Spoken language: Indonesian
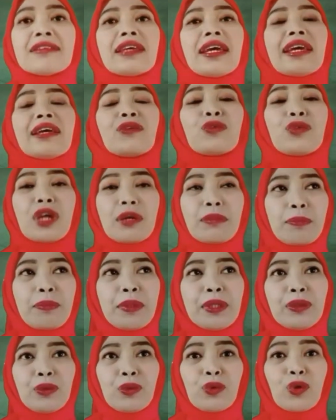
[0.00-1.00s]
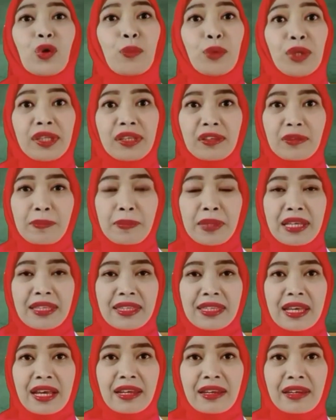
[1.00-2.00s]
Saya sudah membentuk komunitas
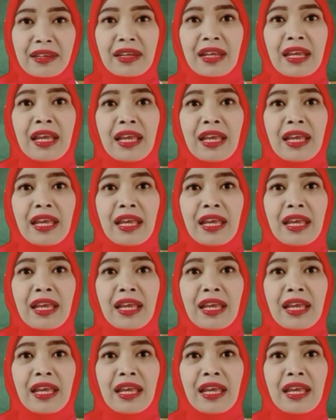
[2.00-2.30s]
belajar